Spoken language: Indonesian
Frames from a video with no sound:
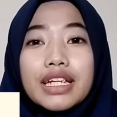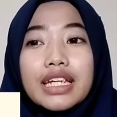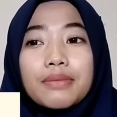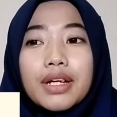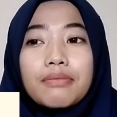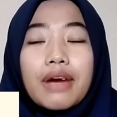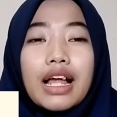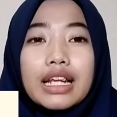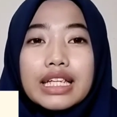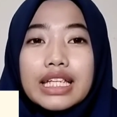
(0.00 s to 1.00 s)
mengirim
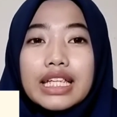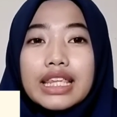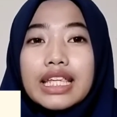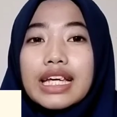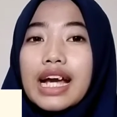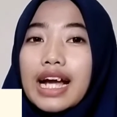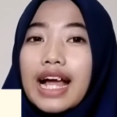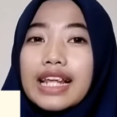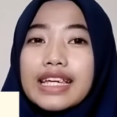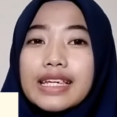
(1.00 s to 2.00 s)
kembali tiga
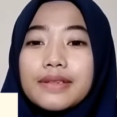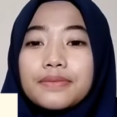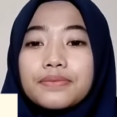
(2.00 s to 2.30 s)
kali.